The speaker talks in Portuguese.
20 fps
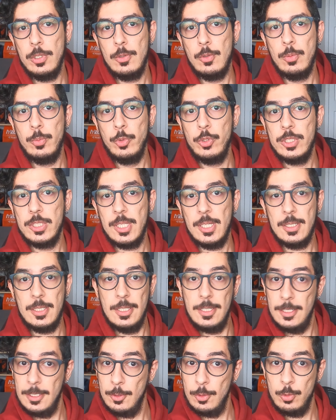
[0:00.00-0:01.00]
com o meu
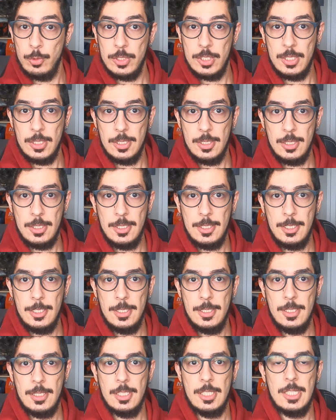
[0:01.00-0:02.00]
Instagram eu
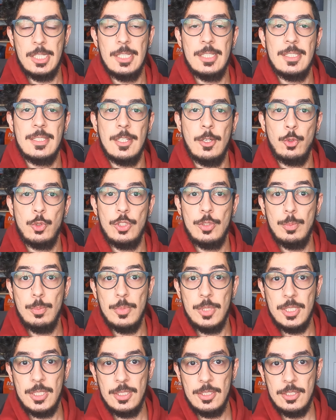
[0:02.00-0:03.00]
consegui credencial de
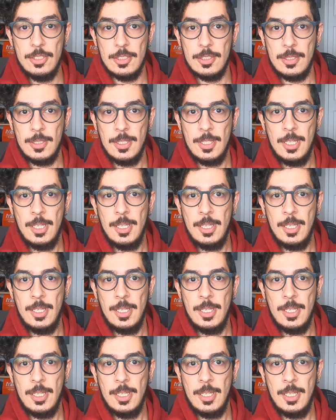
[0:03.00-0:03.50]
mídia